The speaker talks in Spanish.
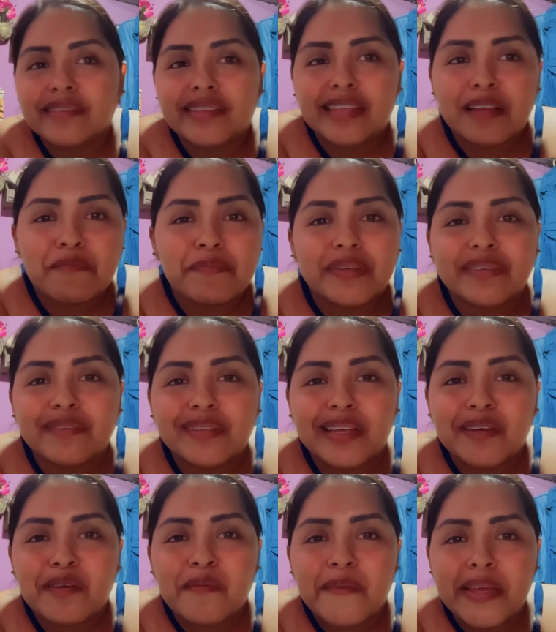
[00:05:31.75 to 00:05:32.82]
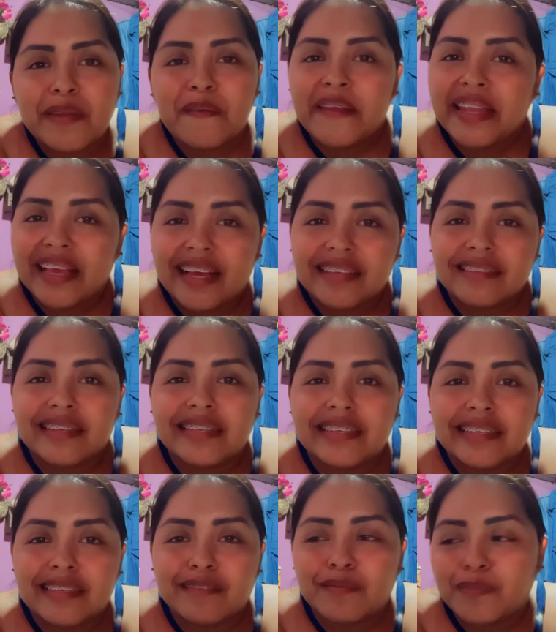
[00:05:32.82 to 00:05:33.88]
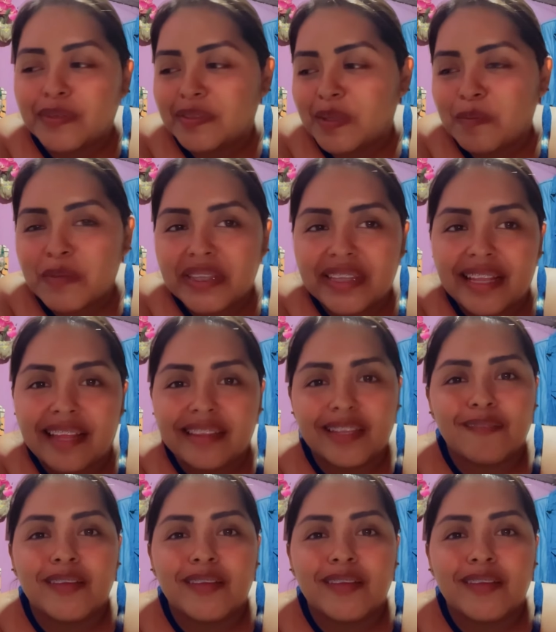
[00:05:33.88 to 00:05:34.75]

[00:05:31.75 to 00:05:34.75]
tal persona a comer y vienen a salir que supuestamente le anda